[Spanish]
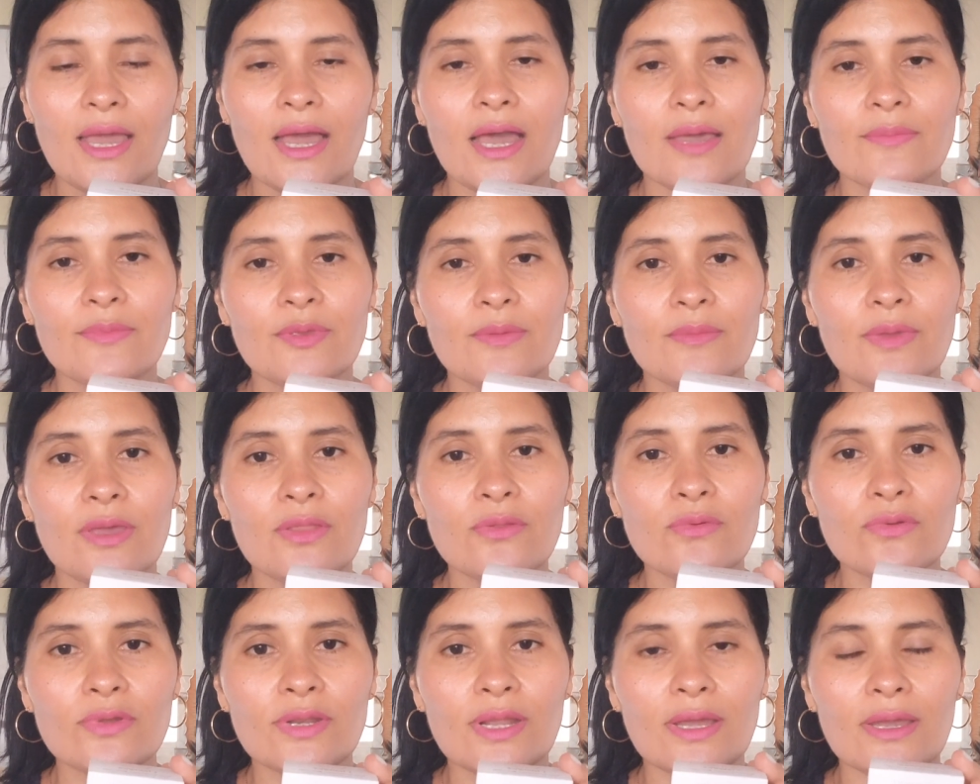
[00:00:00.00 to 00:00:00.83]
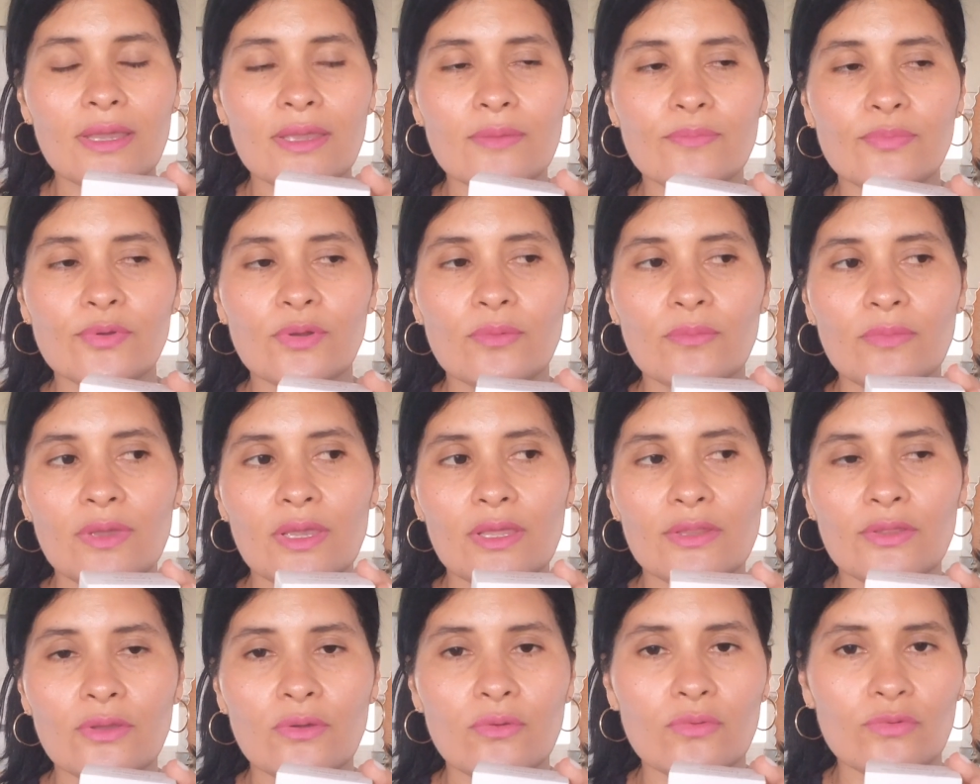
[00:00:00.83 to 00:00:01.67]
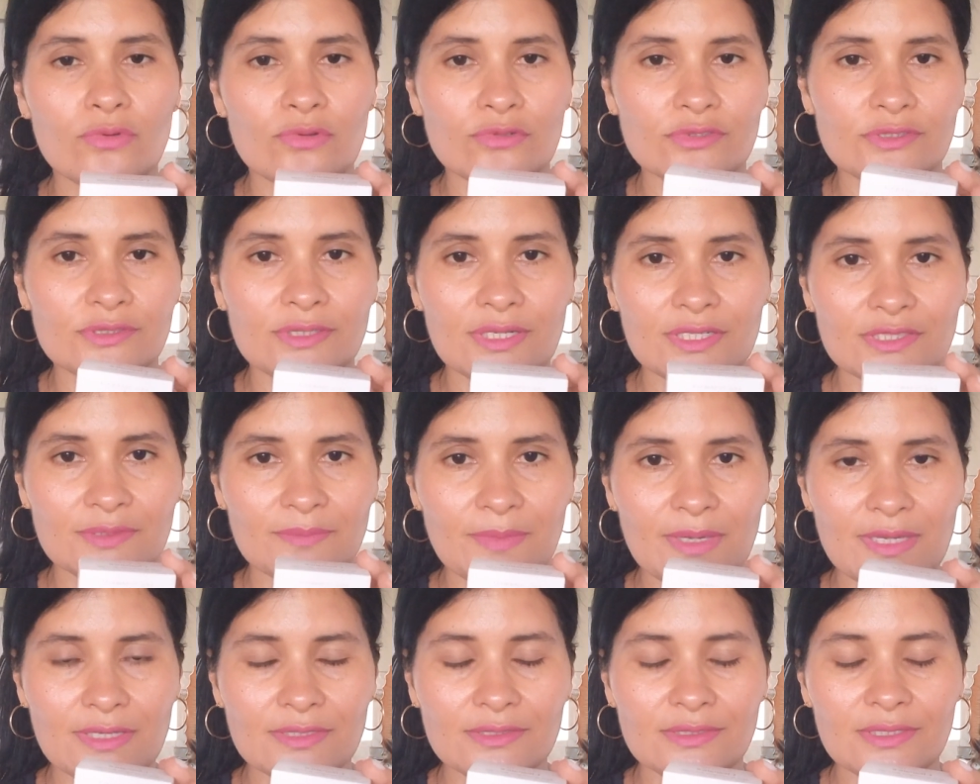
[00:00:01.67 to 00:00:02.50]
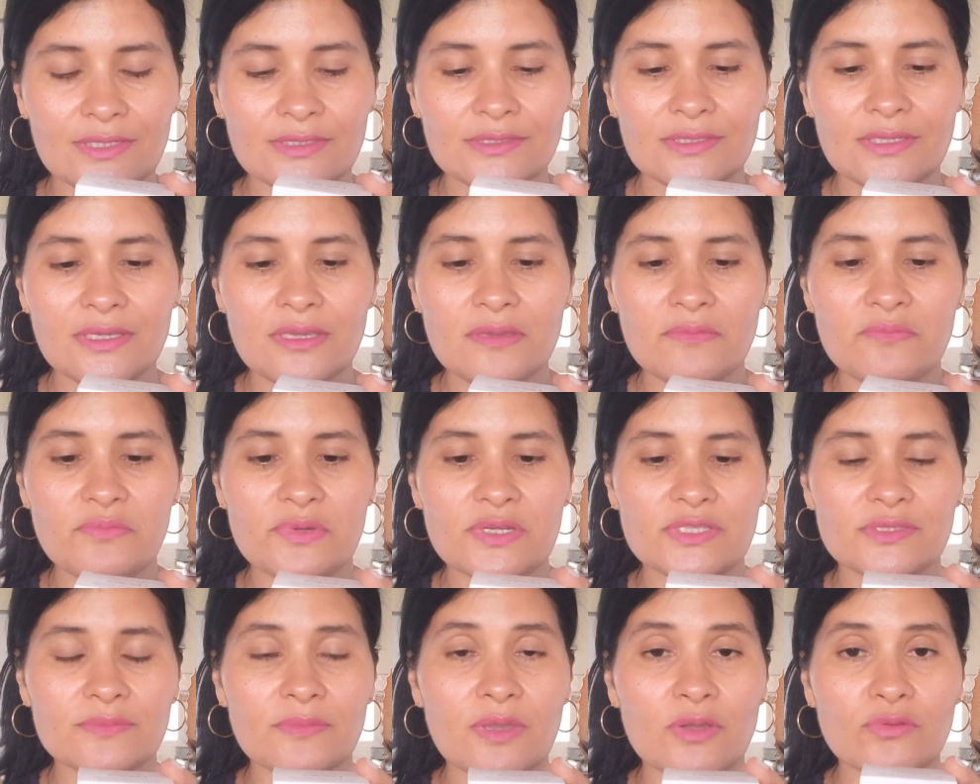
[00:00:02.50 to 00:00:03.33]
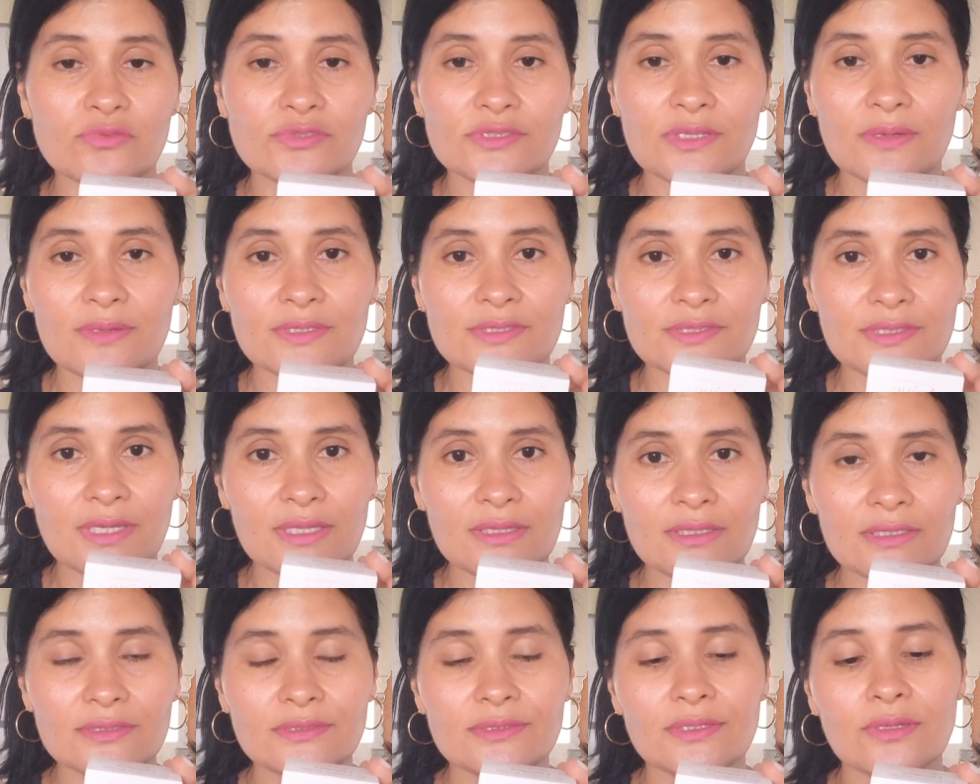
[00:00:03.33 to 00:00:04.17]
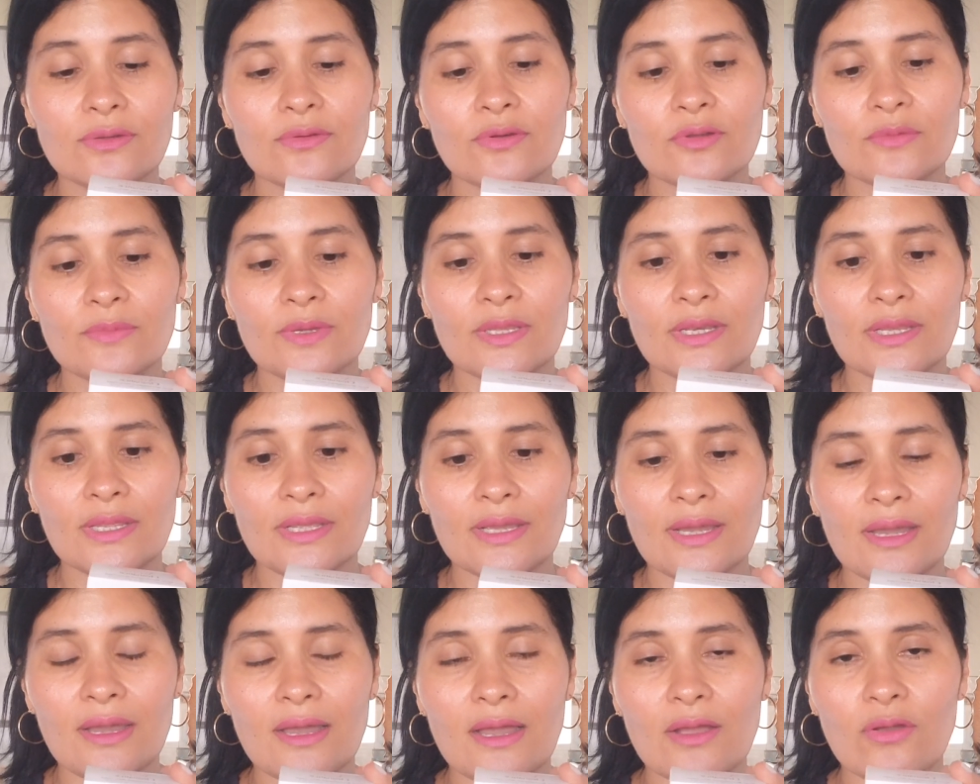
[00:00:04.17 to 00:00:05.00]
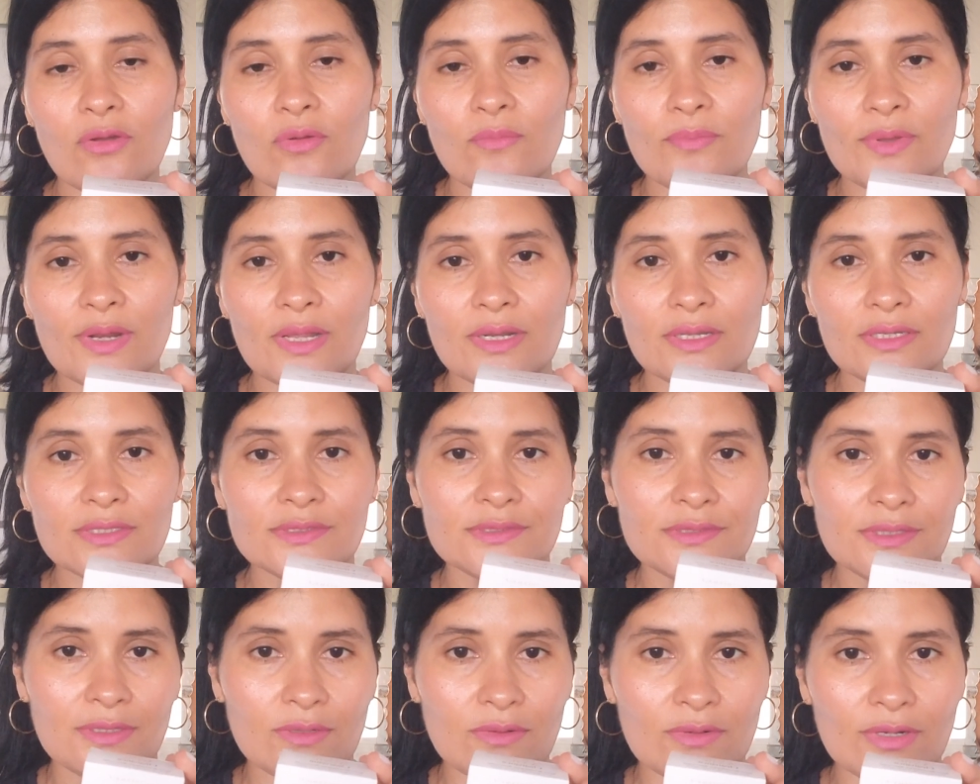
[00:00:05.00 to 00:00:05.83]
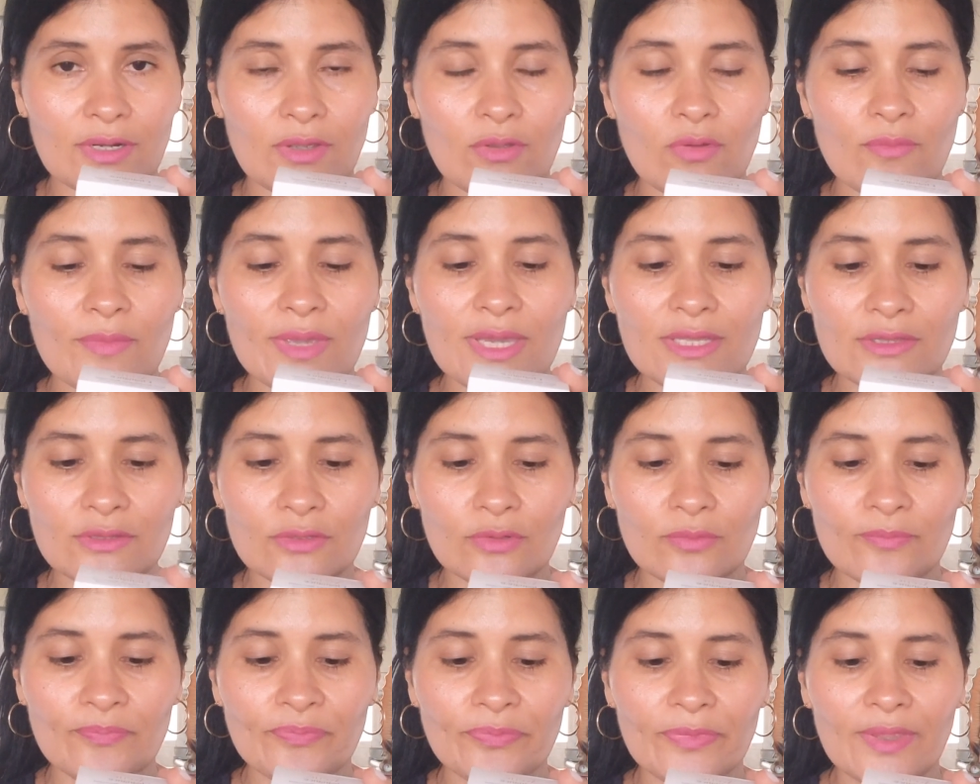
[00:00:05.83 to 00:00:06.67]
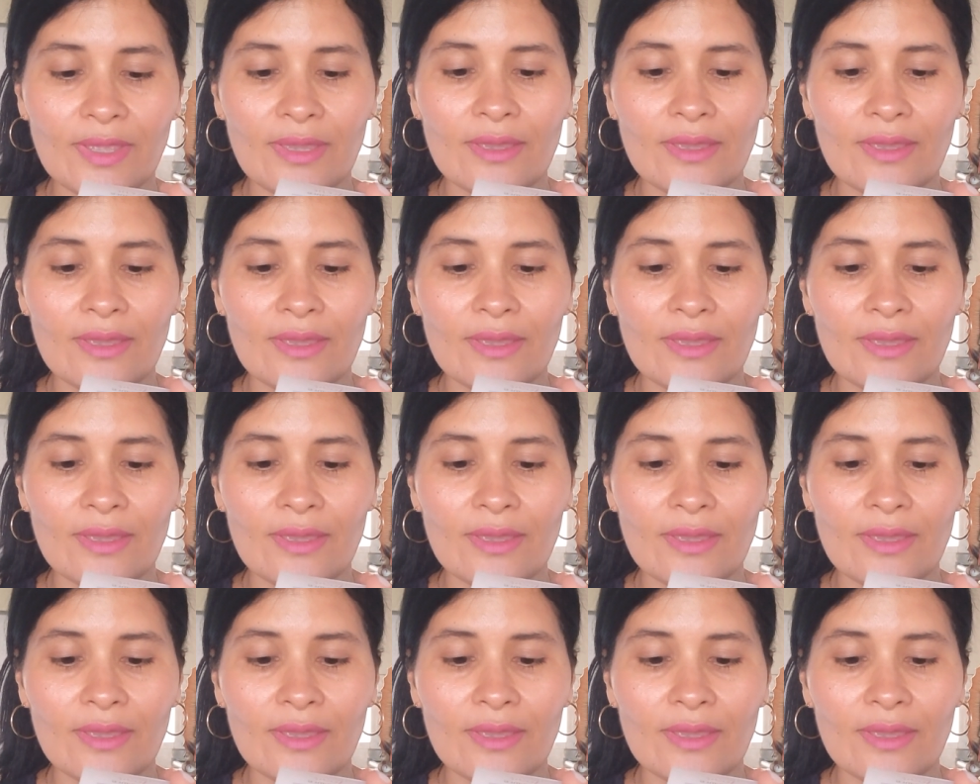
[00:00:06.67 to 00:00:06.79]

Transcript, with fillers: A mí me dura en promedio unos 3 meses y pues me gusta bastante, sí lo volvería a comprar y sí lo recomiendo.